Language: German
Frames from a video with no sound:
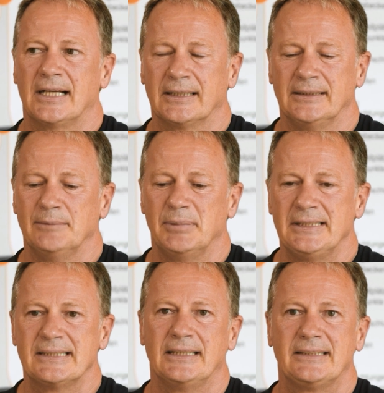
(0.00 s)
sagen, ich
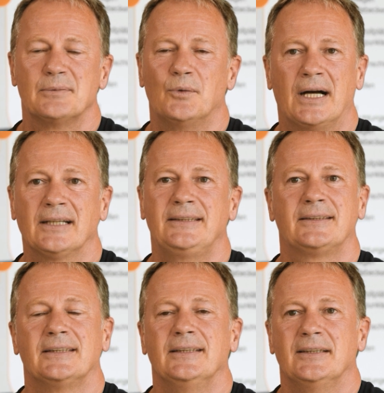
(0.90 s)
bin seit 2008
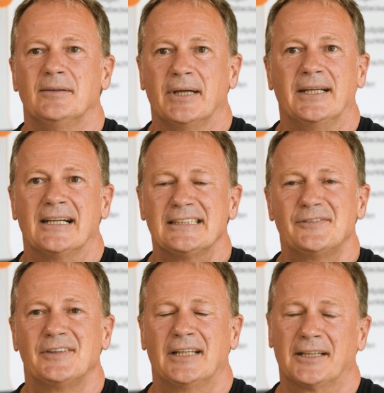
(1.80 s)
bei der
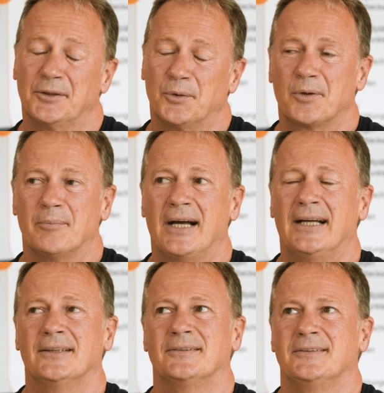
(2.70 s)
ASFINAG
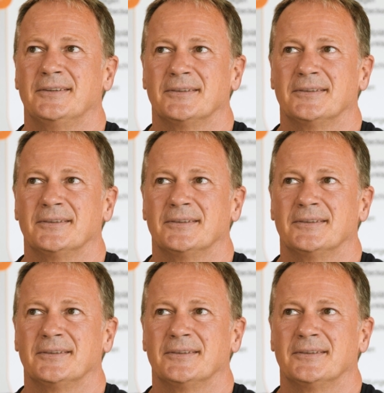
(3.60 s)
nochmal und,